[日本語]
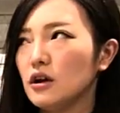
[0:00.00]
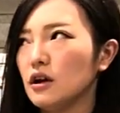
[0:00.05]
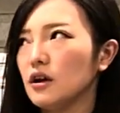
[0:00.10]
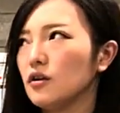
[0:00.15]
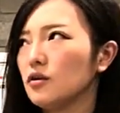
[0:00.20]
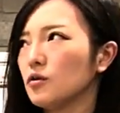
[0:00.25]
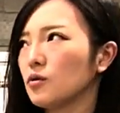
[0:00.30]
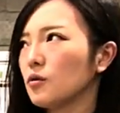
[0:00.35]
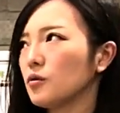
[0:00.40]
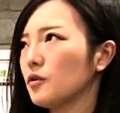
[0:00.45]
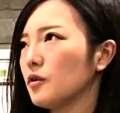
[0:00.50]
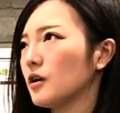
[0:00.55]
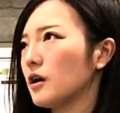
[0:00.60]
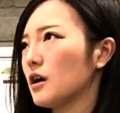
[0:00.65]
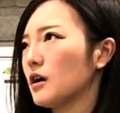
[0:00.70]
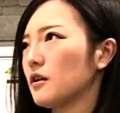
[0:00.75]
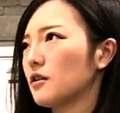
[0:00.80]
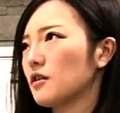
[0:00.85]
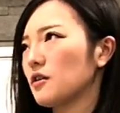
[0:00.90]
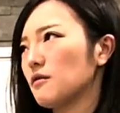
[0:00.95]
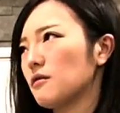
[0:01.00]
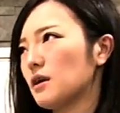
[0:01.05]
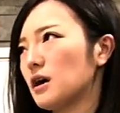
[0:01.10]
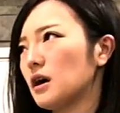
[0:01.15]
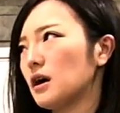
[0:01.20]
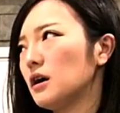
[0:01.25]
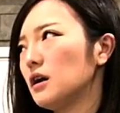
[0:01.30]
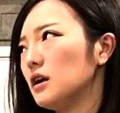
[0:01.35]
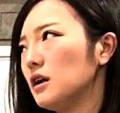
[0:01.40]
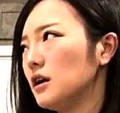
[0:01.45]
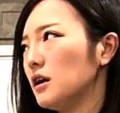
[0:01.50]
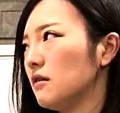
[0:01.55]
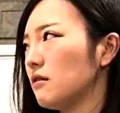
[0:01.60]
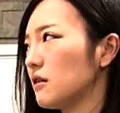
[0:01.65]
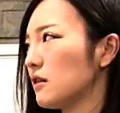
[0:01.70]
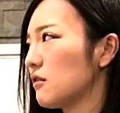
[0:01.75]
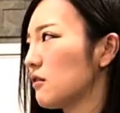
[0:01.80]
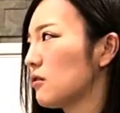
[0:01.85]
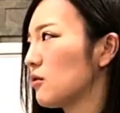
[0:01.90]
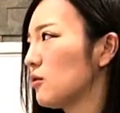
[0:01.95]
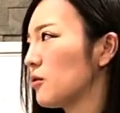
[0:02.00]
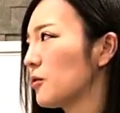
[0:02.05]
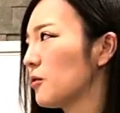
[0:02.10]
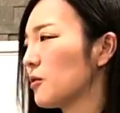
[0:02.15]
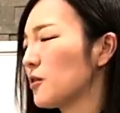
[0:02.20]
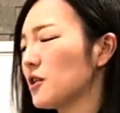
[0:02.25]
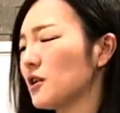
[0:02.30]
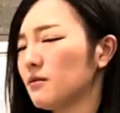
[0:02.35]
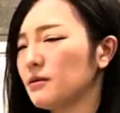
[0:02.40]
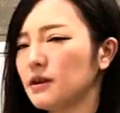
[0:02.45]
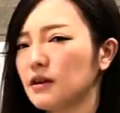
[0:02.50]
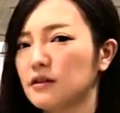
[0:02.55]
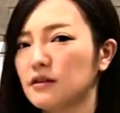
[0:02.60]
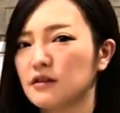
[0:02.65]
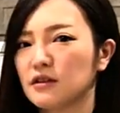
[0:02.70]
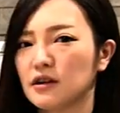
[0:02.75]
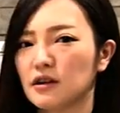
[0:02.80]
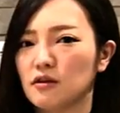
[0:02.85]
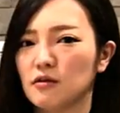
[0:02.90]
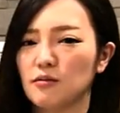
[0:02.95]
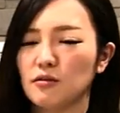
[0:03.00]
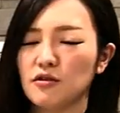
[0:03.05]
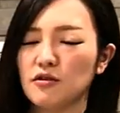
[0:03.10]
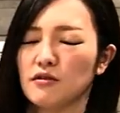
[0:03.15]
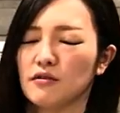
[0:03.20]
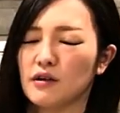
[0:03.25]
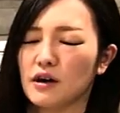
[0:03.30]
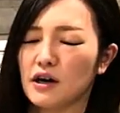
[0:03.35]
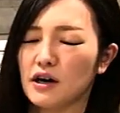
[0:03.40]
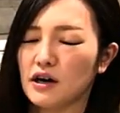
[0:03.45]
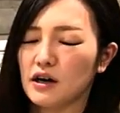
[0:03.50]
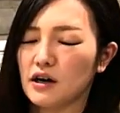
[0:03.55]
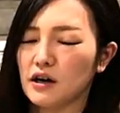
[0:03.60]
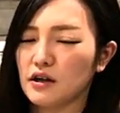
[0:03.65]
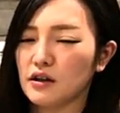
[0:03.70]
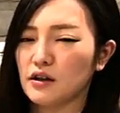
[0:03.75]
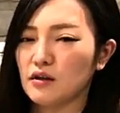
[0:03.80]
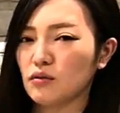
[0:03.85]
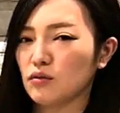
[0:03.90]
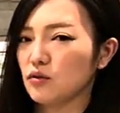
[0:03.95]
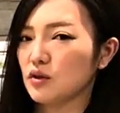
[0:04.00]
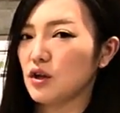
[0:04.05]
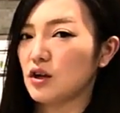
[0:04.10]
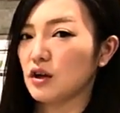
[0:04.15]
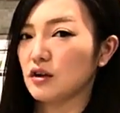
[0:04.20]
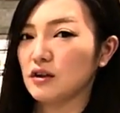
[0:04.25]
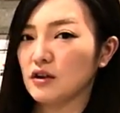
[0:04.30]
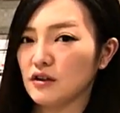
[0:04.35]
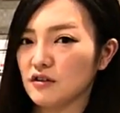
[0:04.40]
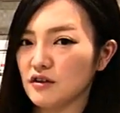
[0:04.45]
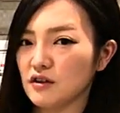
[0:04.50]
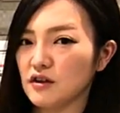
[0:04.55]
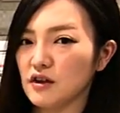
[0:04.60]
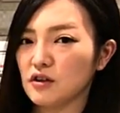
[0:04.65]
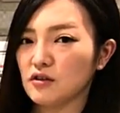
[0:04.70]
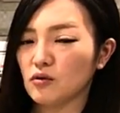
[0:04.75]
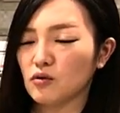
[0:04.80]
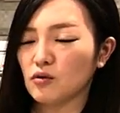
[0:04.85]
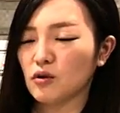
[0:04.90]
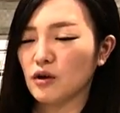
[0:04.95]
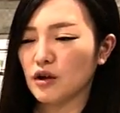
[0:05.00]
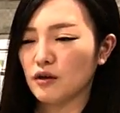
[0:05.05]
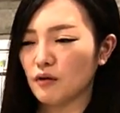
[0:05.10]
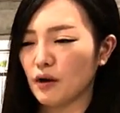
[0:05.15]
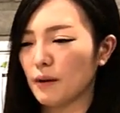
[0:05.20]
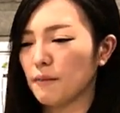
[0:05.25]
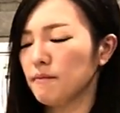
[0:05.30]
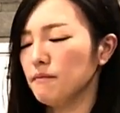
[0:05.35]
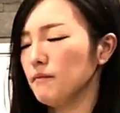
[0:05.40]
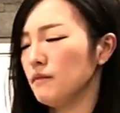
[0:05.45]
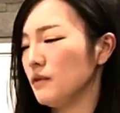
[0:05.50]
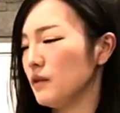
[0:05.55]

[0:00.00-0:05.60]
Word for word: えー、いうことに関しては、えー、私相当調べたんですけれども実はあ載ってなくてですねネットとかには